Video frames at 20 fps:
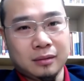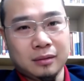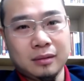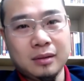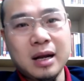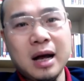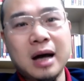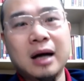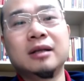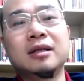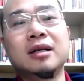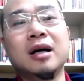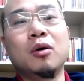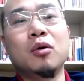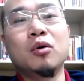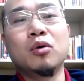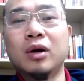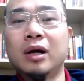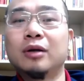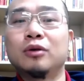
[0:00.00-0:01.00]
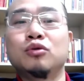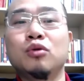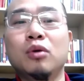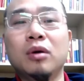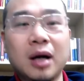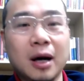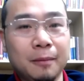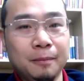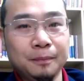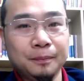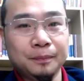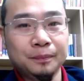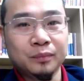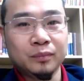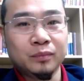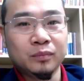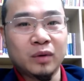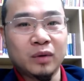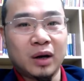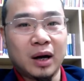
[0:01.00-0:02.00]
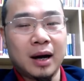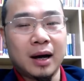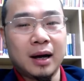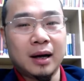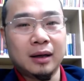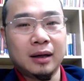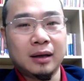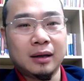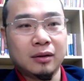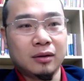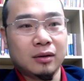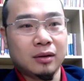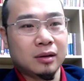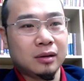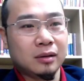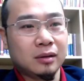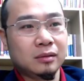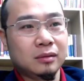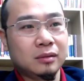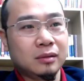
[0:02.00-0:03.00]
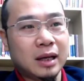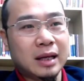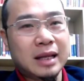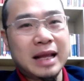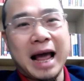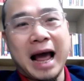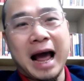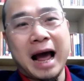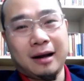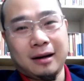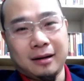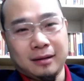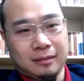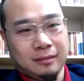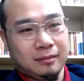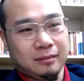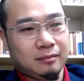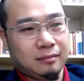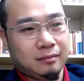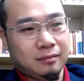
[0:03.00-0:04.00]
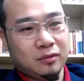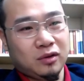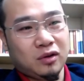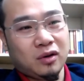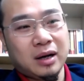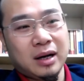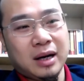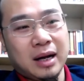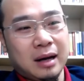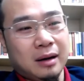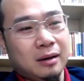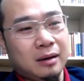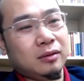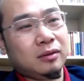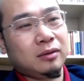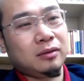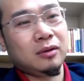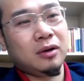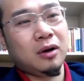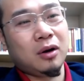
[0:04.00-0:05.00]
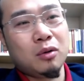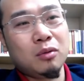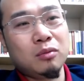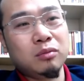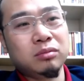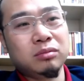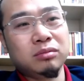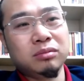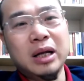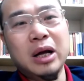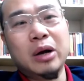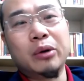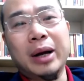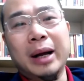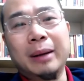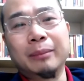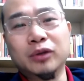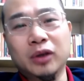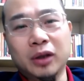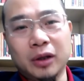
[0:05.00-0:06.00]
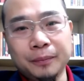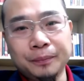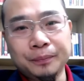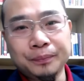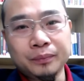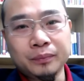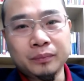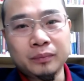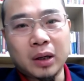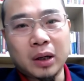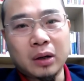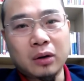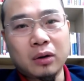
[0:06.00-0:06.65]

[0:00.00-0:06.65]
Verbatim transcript: đang xấu, nó đang xuống cấp. Đó, cái nhà gọi là nó cũng nhiều năm rồi mà nó